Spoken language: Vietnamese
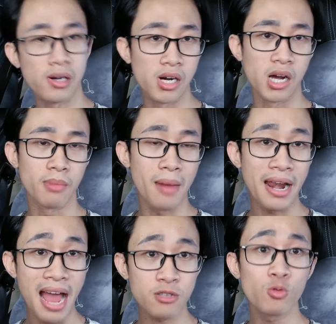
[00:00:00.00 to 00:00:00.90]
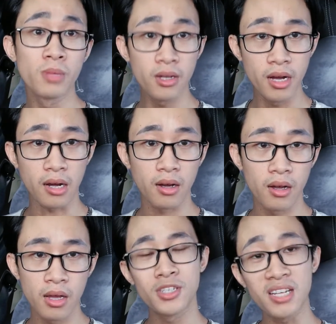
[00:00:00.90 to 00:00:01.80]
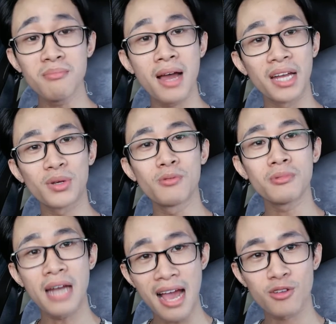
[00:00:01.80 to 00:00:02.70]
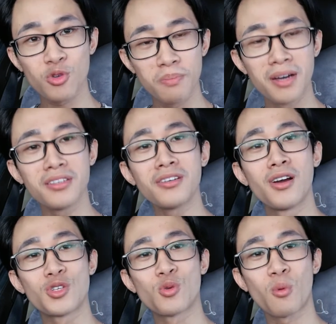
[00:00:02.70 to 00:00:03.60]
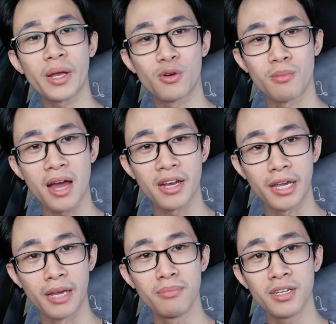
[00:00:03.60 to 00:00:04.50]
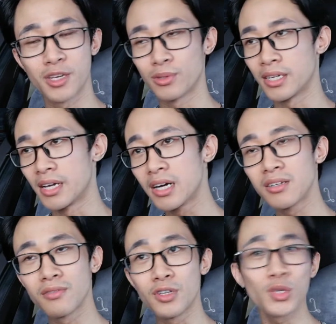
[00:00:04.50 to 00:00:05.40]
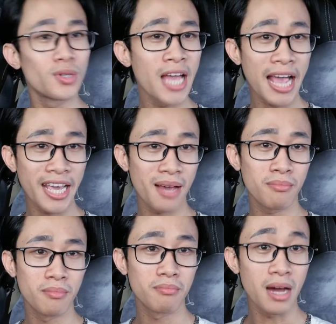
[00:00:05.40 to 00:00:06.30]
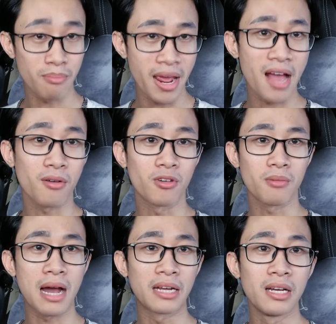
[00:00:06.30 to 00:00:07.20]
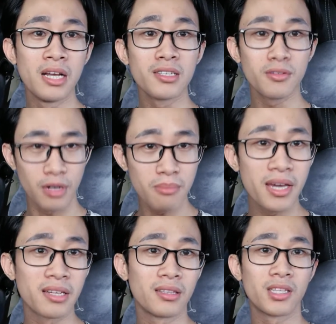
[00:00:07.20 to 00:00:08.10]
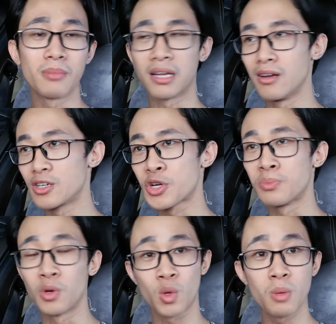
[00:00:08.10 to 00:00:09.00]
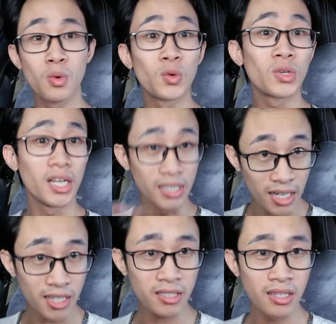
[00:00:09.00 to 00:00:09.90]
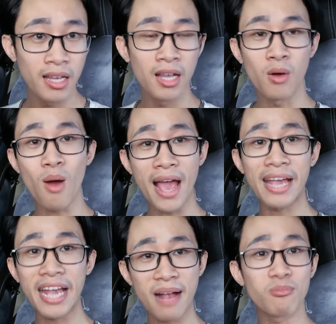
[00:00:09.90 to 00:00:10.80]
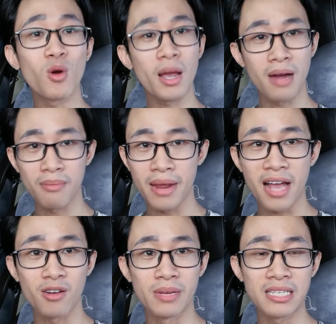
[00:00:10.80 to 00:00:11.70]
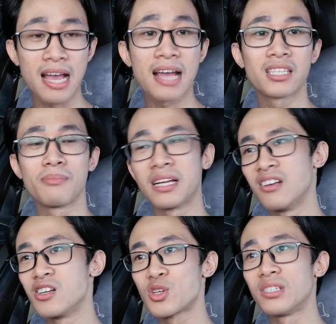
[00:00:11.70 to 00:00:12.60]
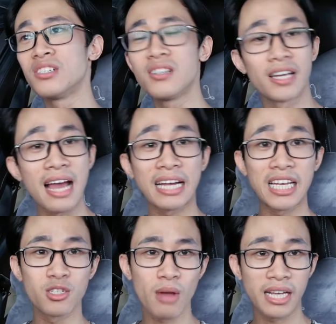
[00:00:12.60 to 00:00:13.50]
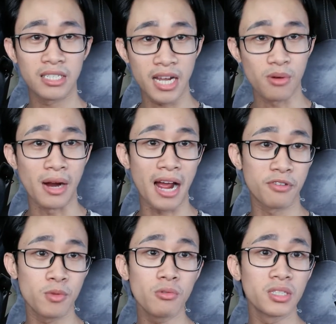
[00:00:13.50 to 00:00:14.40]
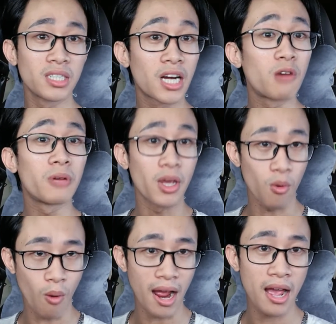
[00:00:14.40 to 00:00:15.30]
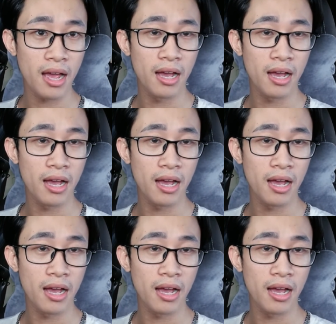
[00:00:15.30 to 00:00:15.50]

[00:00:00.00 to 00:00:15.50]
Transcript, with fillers: lượng người mà bạn đã giúp đỡ được chính bạn cũng đang giúp đỡ những người xung quanh của bạn để kiếm được nhiều tiền hơn ví dụ như anh em bạn bè của các bạn nhưng với mình thì mình lựa chọn một quy mô lớn hơn ngoài anh em ngoài bạn bè của mình ra thì mình lựa chọn những người đang kinh doanh chạy quảng cáo facebook nhưng không hiệu quả